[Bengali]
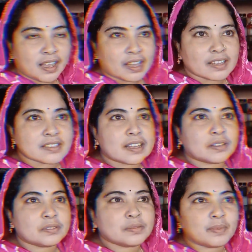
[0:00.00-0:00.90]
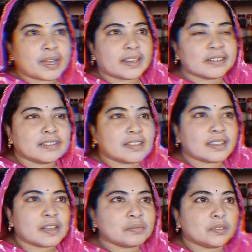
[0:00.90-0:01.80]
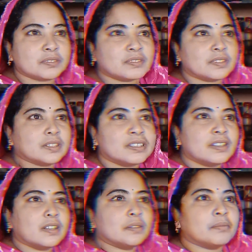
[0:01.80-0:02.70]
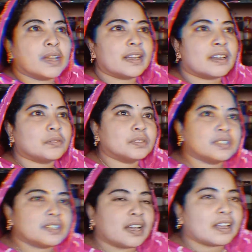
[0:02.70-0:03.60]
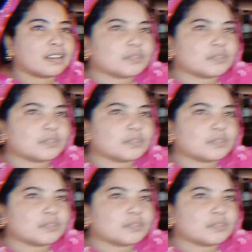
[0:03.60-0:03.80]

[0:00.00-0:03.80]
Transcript: আকাশ দেখো বাইরের দিকে কেমন মেঘলা করছে আর